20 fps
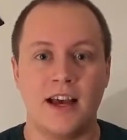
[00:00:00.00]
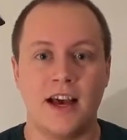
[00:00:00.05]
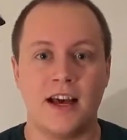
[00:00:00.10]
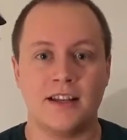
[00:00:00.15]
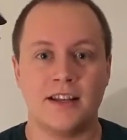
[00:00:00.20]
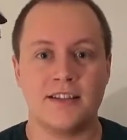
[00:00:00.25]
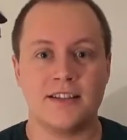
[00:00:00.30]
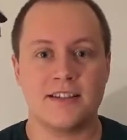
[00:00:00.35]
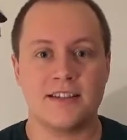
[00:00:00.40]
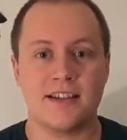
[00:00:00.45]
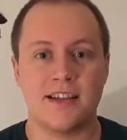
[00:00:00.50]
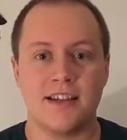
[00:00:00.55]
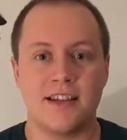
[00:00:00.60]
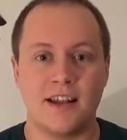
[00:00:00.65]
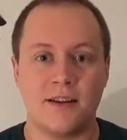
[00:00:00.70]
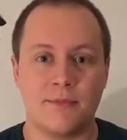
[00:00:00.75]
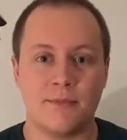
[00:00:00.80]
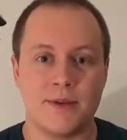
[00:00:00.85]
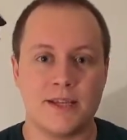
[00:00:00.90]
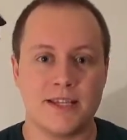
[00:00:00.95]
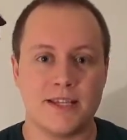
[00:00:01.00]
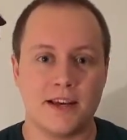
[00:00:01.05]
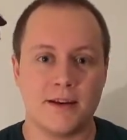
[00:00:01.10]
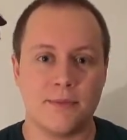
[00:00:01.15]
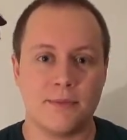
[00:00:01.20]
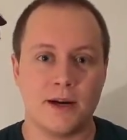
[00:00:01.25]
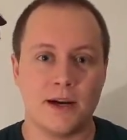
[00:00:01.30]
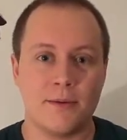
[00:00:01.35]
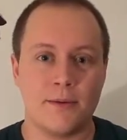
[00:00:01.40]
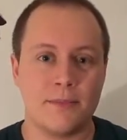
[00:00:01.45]
hat es dann an mich
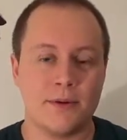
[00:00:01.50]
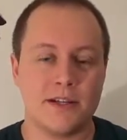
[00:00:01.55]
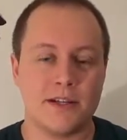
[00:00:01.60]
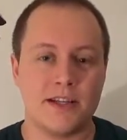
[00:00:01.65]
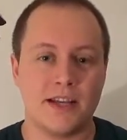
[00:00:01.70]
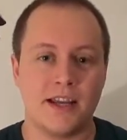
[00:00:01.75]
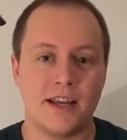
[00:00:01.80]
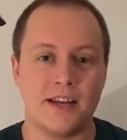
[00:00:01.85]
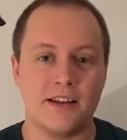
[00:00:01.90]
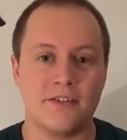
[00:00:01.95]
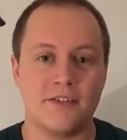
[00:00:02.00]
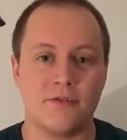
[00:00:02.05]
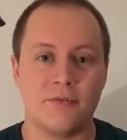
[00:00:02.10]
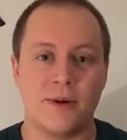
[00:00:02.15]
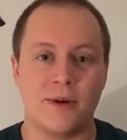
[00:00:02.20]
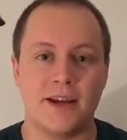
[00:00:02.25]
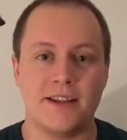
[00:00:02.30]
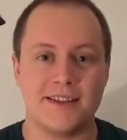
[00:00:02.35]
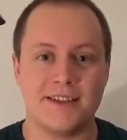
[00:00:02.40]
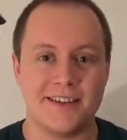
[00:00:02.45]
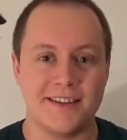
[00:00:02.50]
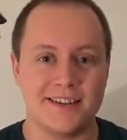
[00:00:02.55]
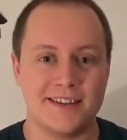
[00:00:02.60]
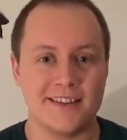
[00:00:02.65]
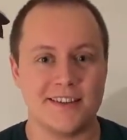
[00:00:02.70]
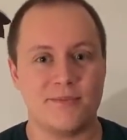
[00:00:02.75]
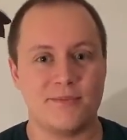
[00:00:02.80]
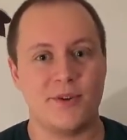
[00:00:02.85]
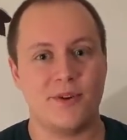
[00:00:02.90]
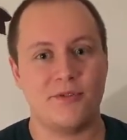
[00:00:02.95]
aber abgedreht. und meinte, dass
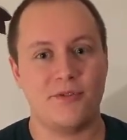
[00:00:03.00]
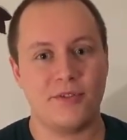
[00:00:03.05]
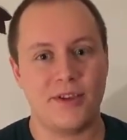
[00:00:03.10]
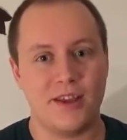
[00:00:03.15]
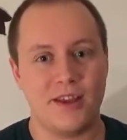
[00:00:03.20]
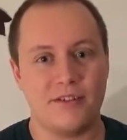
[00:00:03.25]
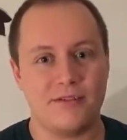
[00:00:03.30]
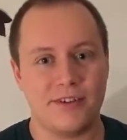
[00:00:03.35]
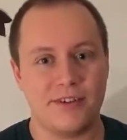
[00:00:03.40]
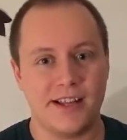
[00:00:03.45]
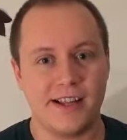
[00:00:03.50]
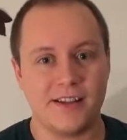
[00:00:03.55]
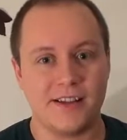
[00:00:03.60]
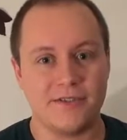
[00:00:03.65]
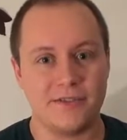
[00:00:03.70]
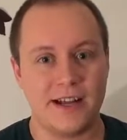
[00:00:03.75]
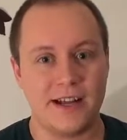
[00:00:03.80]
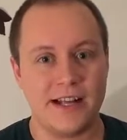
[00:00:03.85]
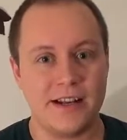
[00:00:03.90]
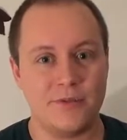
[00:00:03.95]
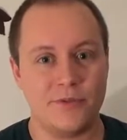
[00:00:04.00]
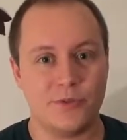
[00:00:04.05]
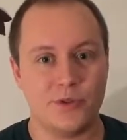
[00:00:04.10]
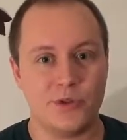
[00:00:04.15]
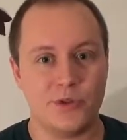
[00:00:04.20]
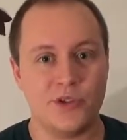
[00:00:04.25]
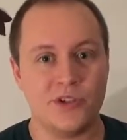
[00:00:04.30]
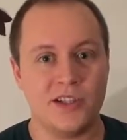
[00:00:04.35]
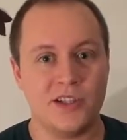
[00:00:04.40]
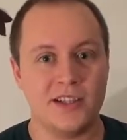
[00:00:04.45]
es mir auf jeden Fall gefallen
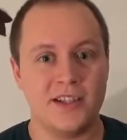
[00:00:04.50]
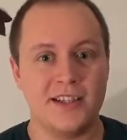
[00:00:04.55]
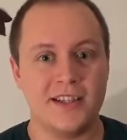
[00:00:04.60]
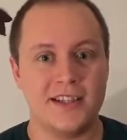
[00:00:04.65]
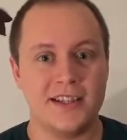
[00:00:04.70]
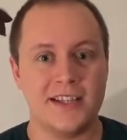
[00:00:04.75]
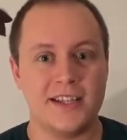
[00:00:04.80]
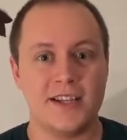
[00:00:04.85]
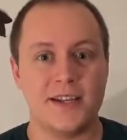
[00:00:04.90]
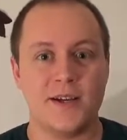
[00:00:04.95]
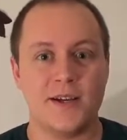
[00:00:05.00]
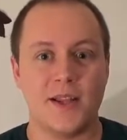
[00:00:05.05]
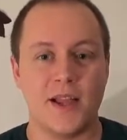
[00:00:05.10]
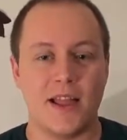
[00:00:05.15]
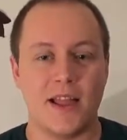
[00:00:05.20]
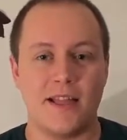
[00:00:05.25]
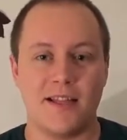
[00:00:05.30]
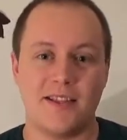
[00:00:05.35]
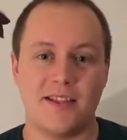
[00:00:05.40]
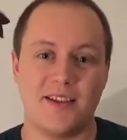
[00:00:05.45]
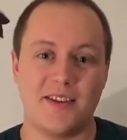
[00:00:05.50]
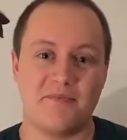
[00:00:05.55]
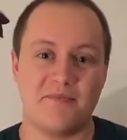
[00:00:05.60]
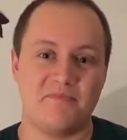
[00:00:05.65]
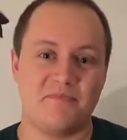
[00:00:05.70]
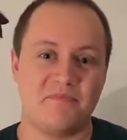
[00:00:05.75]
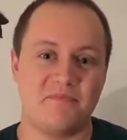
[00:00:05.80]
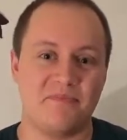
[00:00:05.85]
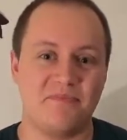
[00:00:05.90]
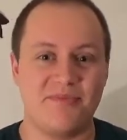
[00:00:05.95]
würde
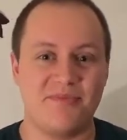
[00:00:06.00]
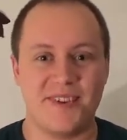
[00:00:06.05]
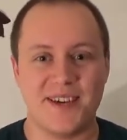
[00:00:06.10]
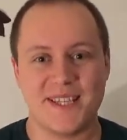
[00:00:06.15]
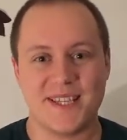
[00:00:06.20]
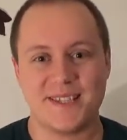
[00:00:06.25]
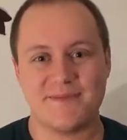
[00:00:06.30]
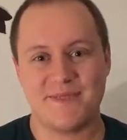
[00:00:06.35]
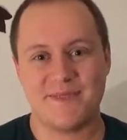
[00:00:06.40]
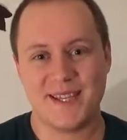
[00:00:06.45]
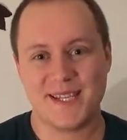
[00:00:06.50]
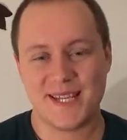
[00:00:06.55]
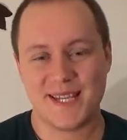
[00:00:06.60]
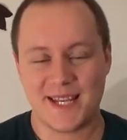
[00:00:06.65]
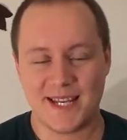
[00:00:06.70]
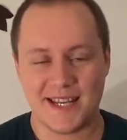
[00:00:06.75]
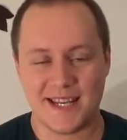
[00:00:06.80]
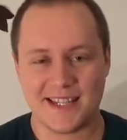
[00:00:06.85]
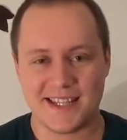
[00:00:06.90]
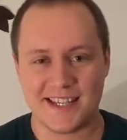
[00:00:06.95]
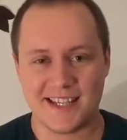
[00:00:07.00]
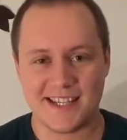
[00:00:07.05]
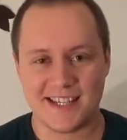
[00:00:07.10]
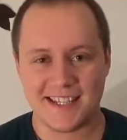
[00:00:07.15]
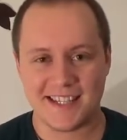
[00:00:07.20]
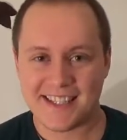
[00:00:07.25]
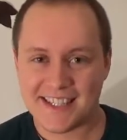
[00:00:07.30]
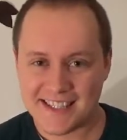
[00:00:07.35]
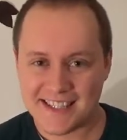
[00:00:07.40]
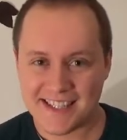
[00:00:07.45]
ähm, was mich dann
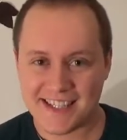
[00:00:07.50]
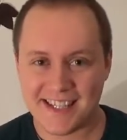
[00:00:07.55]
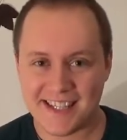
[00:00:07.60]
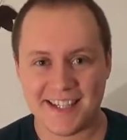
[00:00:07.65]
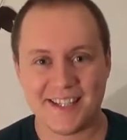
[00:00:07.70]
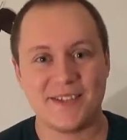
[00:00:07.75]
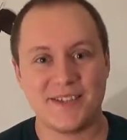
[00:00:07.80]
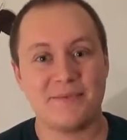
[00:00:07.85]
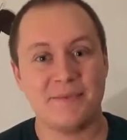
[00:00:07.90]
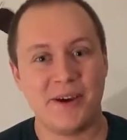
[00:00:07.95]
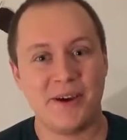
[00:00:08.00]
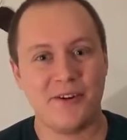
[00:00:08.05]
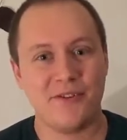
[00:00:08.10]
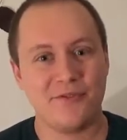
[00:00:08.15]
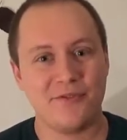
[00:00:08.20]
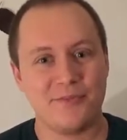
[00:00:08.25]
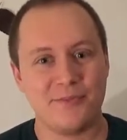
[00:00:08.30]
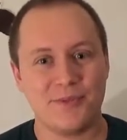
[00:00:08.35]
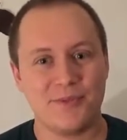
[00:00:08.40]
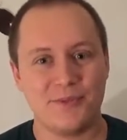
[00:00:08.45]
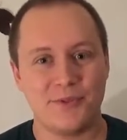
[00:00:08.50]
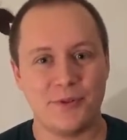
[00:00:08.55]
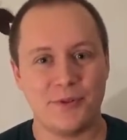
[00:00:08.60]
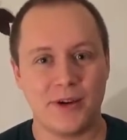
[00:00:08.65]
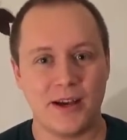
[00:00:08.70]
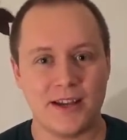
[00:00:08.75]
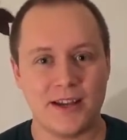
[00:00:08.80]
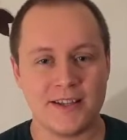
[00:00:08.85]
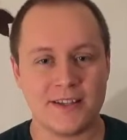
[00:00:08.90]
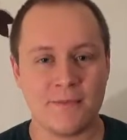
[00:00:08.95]
letztendlich tatsächlich zum Kaufen
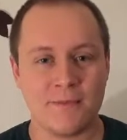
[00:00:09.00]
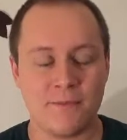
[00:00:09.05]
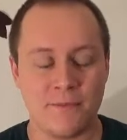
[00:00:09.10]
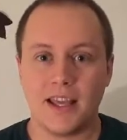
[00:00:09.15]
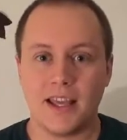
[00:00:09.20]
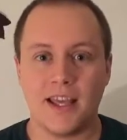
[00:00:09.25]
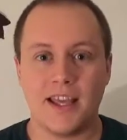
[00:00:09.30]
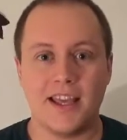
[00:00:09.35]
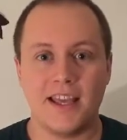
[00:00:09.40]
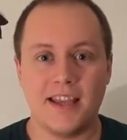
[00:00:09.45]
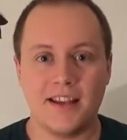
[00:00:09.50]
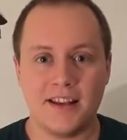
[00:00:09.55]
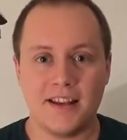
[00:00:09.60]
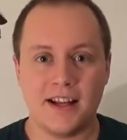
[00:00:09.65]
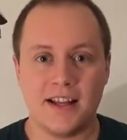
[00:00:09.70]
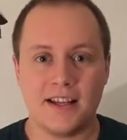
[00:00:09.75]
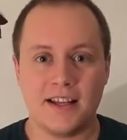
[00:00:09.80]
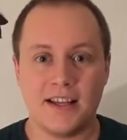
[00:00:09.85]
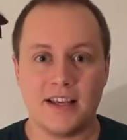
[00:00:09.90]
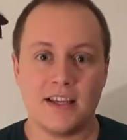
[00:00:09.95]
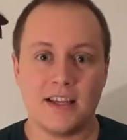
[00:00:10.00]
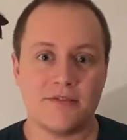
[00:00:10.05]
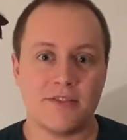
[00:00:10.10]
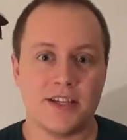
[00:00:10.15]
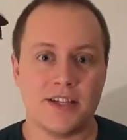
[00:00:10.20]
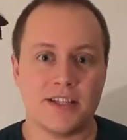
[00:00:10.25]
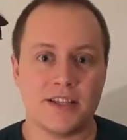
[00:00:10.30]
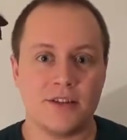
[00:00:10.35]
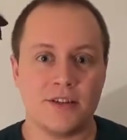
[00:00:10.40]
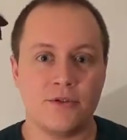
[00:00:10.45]
bewogen hat. Inhaltlich
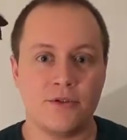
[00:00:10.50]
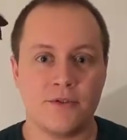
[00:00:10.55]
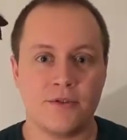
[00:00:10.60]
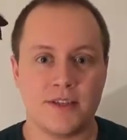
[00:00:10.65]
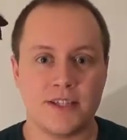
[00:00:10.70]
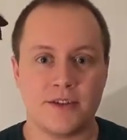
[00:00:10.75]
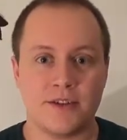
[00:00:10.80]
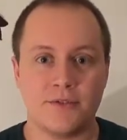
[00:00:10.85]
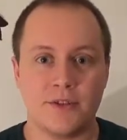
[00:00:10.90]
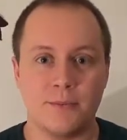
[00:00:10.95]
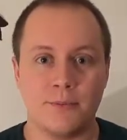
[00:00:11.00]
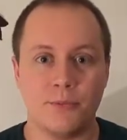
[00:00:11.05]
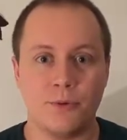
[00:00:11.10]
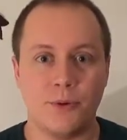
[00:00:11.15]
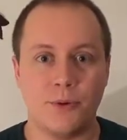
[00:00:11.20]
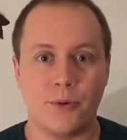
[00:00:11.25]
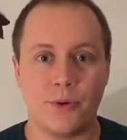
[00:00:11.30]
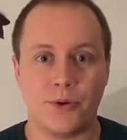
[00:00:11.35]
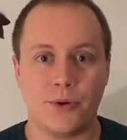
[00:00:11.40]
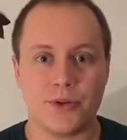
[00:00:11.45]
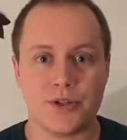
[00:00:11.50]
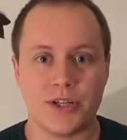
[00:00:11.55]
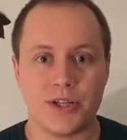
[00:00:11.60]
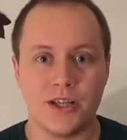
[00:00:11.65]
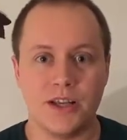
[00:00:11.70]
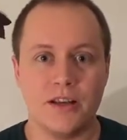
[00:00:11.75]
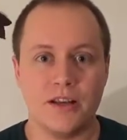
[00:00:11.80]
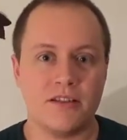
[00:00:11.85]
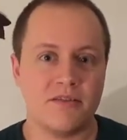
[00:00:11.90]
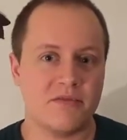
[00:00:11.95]
weiß ich nur, was auf dem Buchrücken
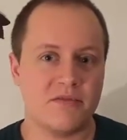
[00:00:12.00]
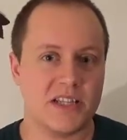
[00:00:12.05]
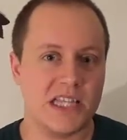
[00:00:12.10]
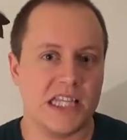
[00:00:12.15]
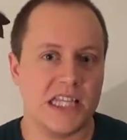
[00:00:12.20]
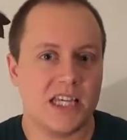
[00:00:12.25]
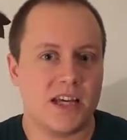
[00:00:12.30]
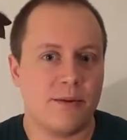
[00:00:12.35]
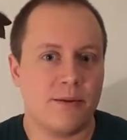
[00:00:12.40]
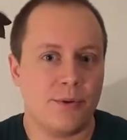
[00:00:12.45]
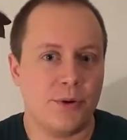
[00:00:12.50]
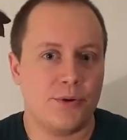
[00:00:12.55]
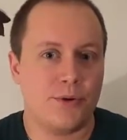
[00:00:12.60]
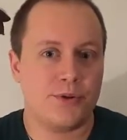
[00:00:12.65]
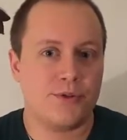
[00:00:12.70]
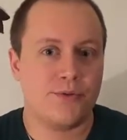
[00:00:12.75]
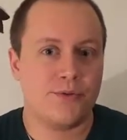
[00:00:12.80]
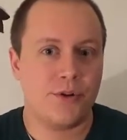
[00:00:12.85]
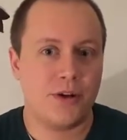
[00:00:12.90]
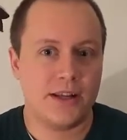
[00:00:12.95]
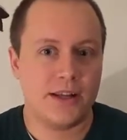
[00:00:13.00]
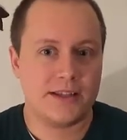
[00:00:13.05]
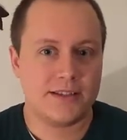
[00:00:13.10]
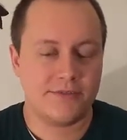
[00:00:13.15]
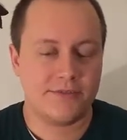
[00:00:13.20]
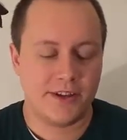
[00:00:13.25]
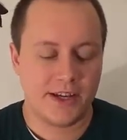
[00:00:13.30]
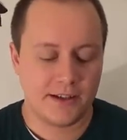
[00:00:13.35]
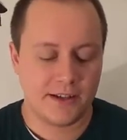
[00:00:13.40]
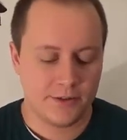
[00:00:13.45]
steht, was ich einmal kurz
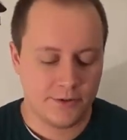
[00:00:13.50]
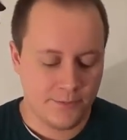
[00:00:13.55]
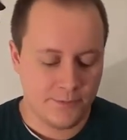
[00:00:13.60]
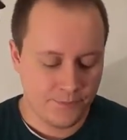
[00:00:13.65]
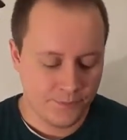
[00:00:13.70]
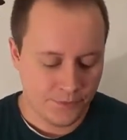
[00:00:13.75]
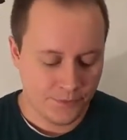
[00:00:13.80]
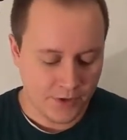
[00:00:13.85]
vorlesen werde.